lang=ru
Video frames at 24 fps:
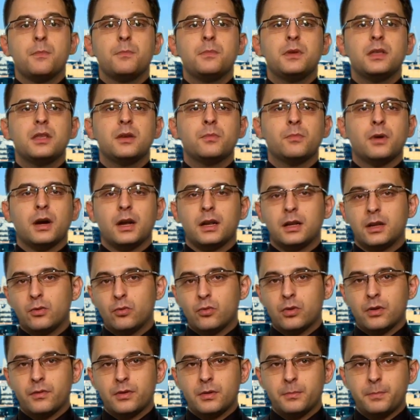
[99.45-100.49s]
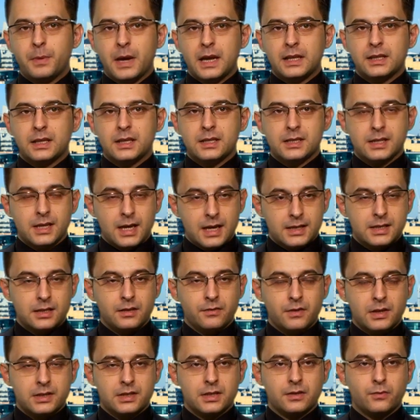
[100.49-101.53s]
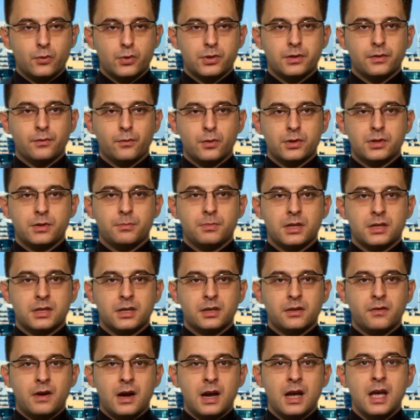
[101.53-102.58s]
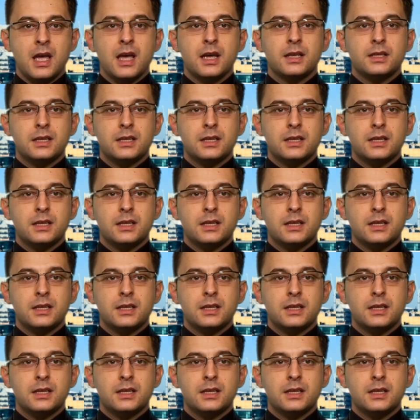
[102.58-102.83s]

минимальный уровень пятницы 1.2882,